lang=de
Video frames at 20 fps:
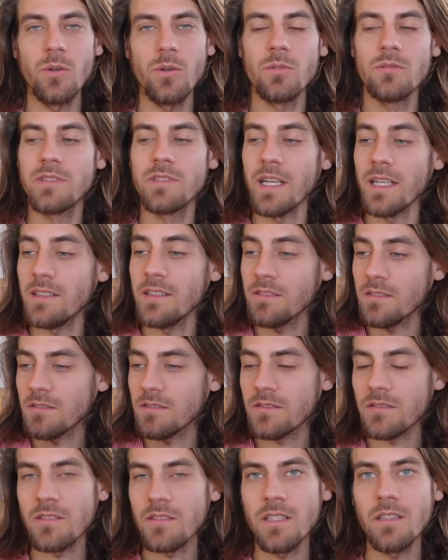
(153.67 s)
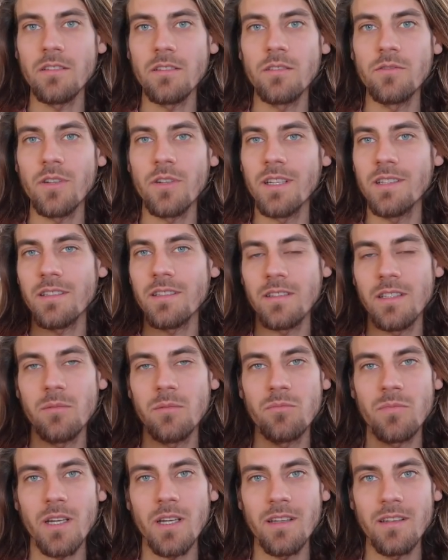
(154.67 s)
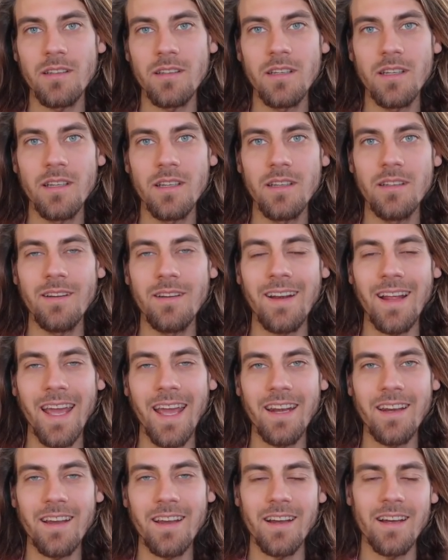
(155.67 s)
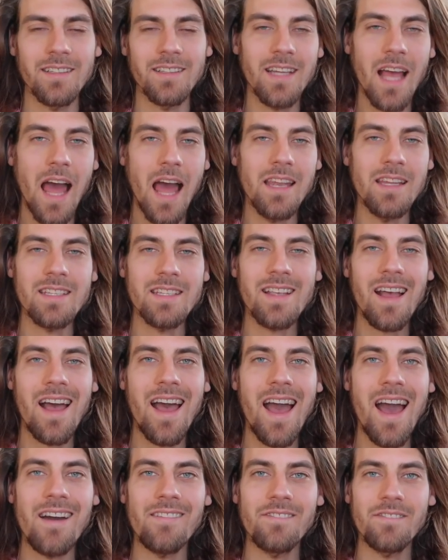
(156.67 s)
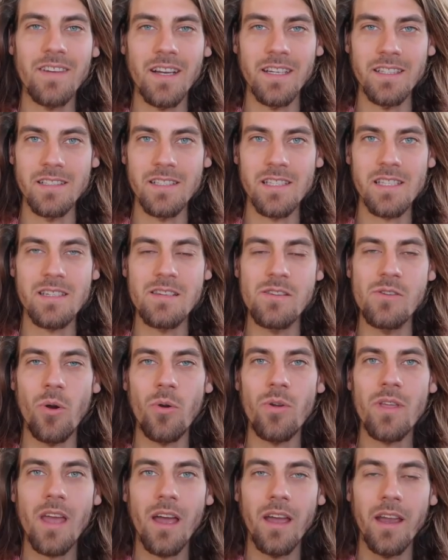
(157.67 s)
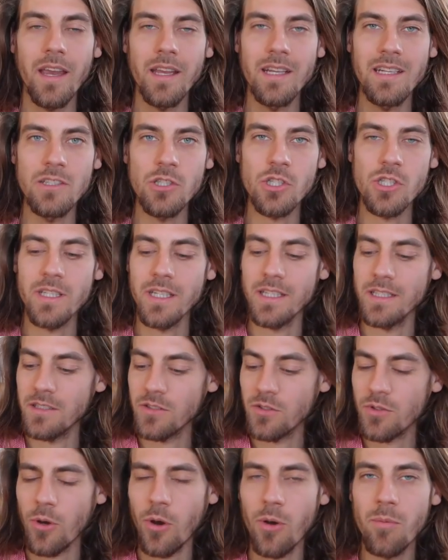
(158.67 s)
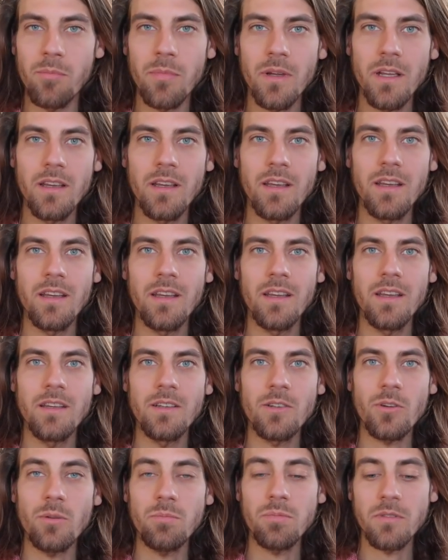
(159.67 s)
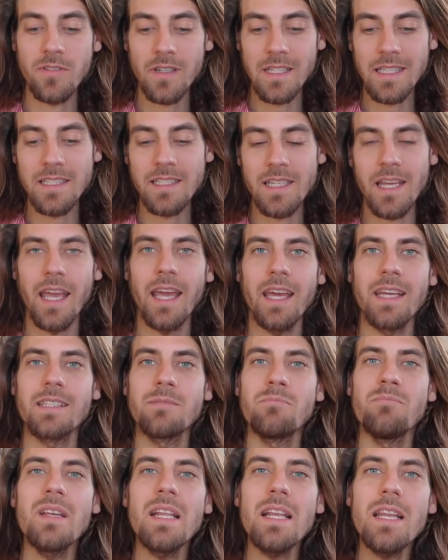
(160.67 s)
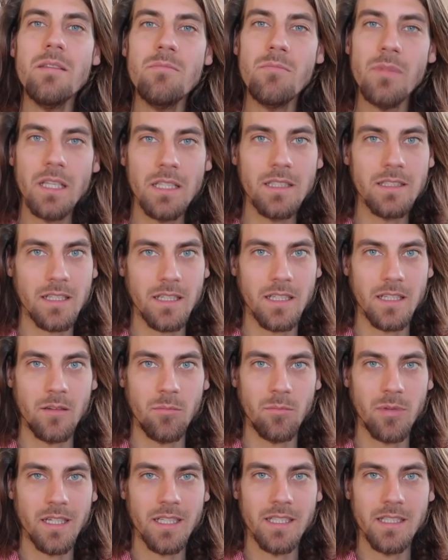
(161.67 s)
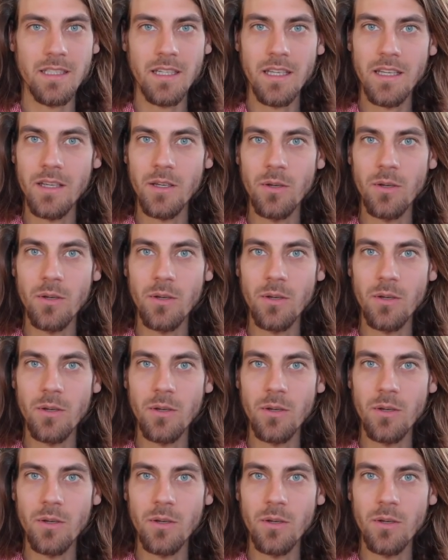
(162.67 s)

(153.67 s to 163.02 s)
Und dann hast du vielleicht nebendran ein Rennrad, alles haarfeinst neu eingestellt, top, top Qualität, Millimeterarbeit.